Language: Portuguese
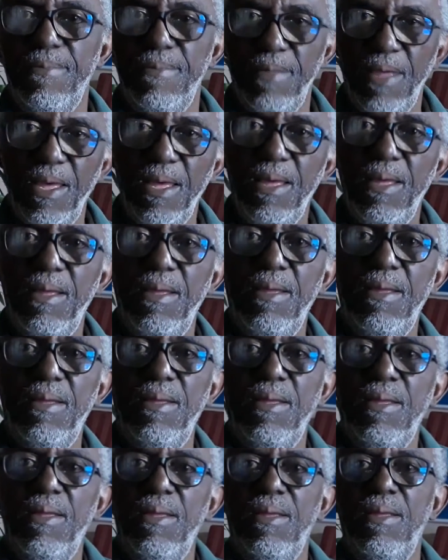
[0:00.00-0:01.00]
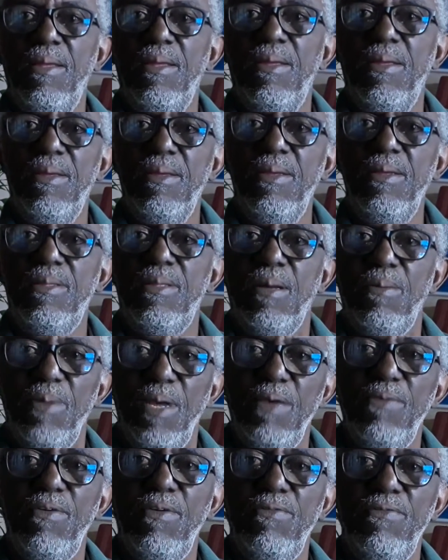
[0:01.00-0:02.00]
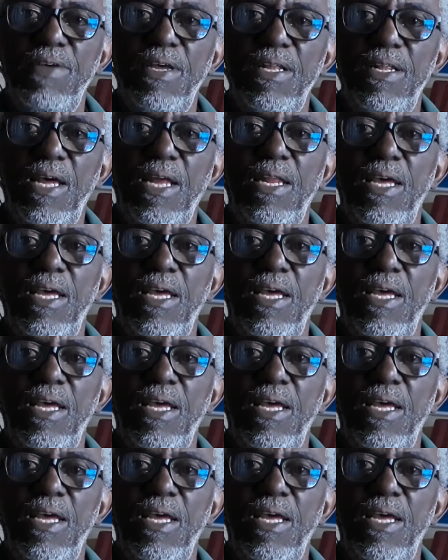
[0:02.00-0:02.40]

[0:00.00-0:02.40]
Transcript: né? E também vão ver, né,